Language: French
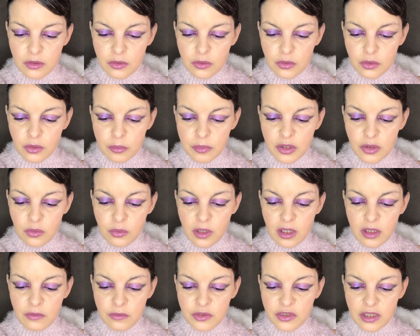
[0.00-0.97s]
sur mes
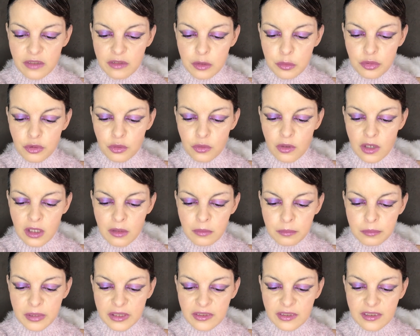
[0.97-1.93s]
doigts, vous savez pourquoi
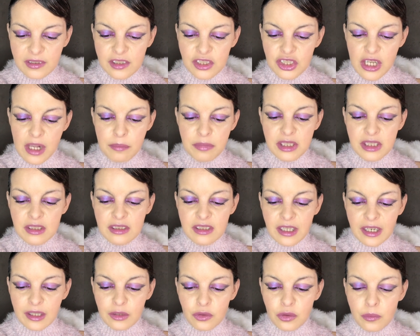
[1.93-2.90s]
Parce que si je l'applique
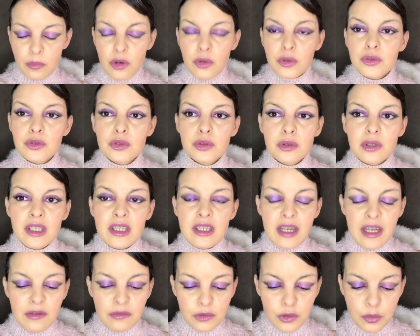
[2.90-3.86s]
directement sur les
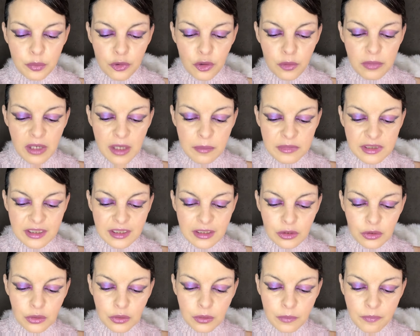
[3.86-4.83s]
lèvres, le problème c'est
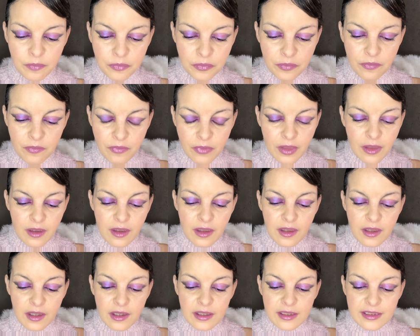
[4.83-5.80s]
que
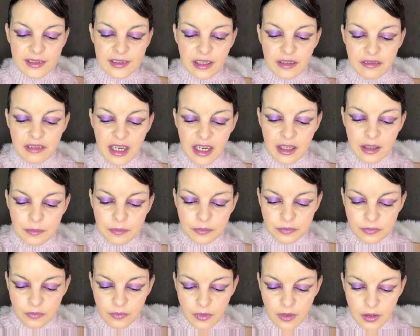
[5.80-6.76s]
ça va
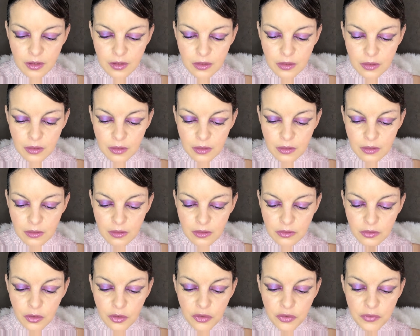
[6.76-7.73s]
Transférer euh,
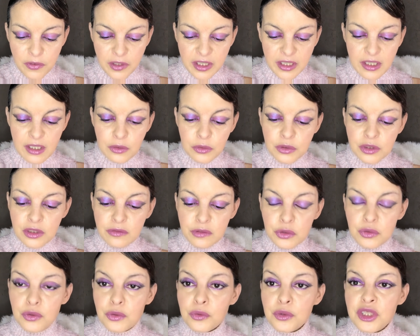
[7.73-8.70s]
transféré au
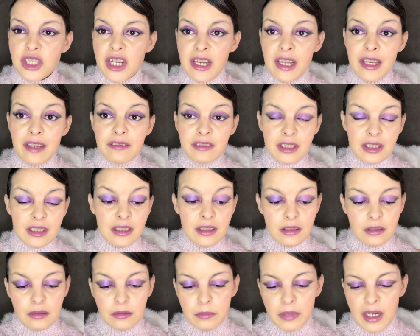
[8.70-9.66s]
niveau du rouge à lèvres et
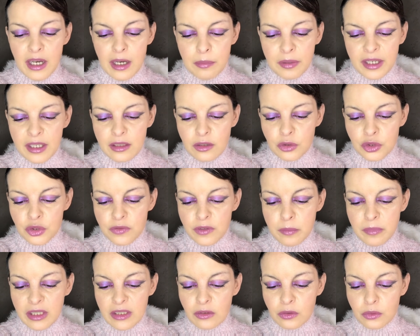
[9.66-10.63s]
euh, bah, après quand je vais
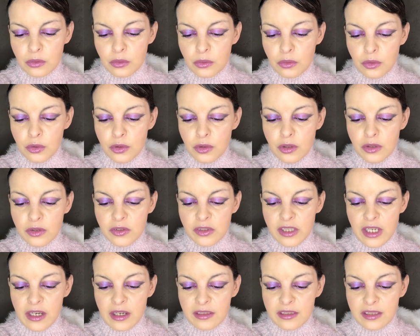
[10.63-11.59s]
mettre euh, le gloss
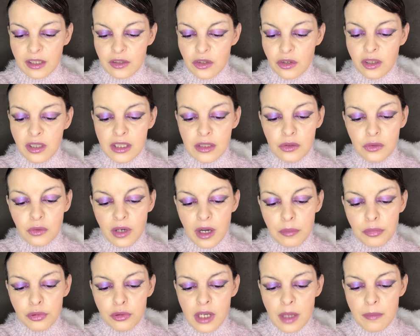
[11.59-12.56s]
à l'intérieur il
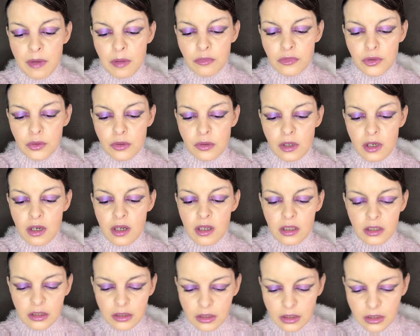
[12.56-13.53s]
n'aura plus la même
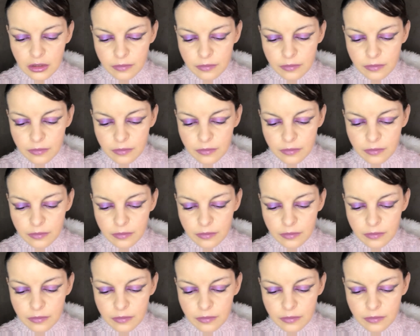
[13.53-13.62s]
couleur